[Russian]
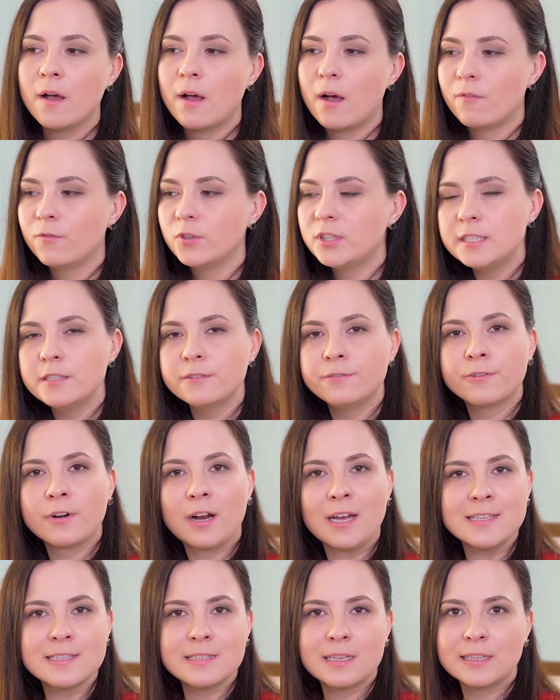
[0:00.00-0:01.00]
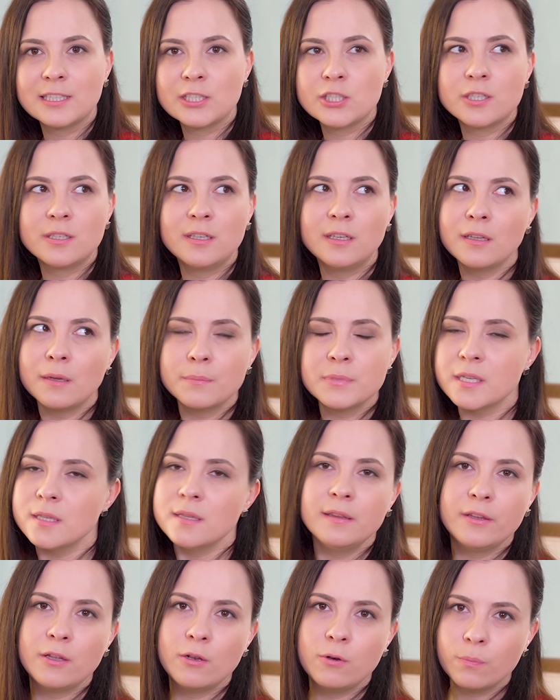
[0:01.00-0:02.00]
Вот эти фразы, это же не
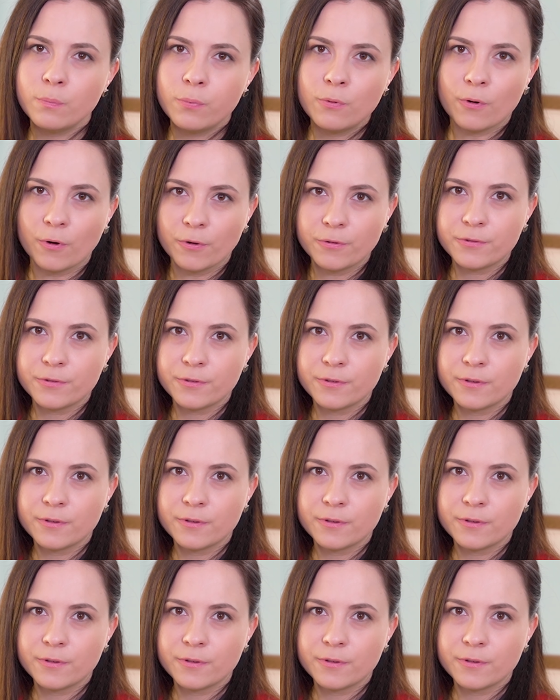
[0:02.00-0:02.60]
обязательно не любовь.